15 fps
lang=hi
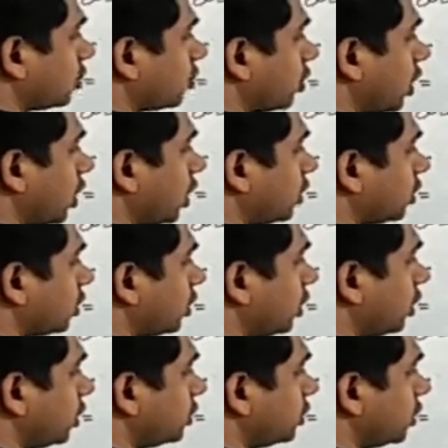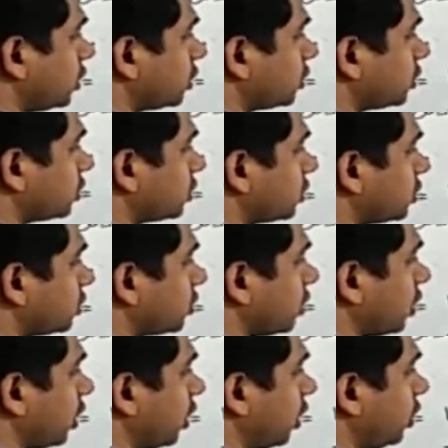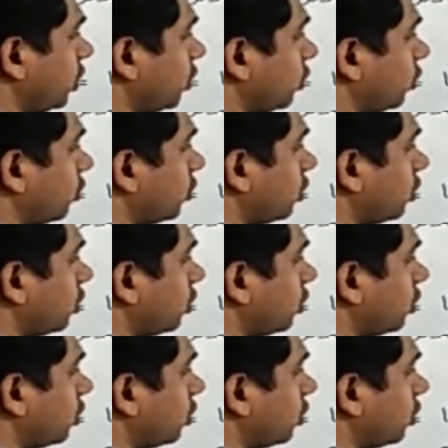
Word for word: तो ये है थर्टी सिक्स इंटू